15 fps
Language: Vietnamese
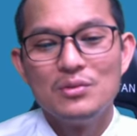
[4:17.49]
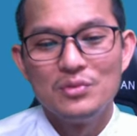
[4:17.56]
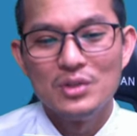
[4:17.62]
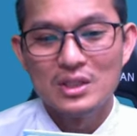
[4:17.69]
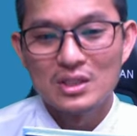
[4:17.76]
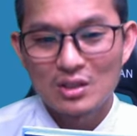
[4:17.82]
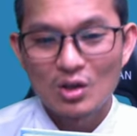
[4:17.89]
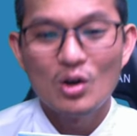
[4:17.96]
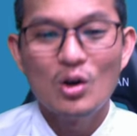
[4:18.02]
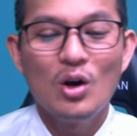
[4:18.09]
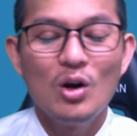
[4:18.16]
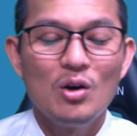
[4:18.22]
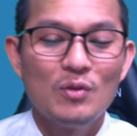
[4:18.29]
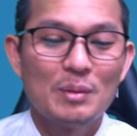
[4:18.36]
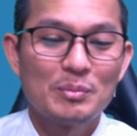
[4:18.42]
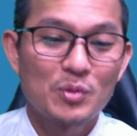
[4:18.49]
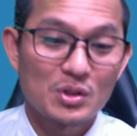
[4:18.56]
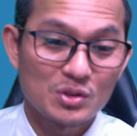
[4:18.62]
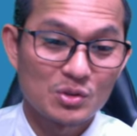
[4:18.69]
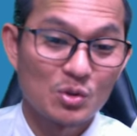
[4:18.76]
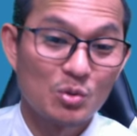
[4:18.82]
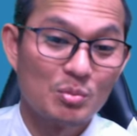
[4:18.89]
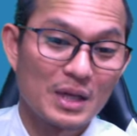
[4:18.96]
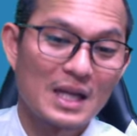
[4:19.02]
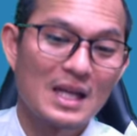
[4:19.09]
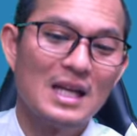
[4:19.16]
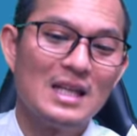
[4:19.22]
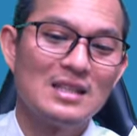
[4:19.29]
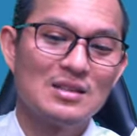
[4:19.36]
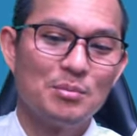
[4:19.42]
vầy cò hoặc thọ sông cung cả đây
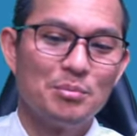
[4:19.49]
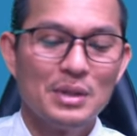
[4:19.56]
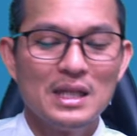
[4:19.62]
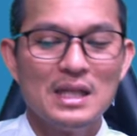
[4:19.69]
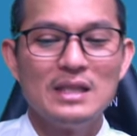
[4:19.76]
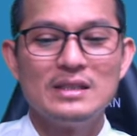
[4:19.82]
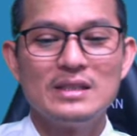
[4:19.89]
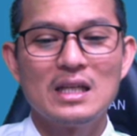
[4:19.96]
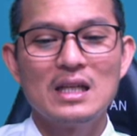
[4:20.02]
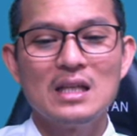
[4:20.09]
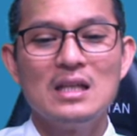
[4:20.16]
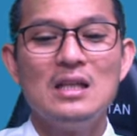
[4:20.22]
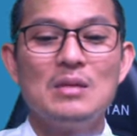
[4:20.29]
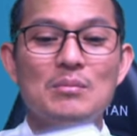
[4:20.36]
hay nâng sông pía chẳng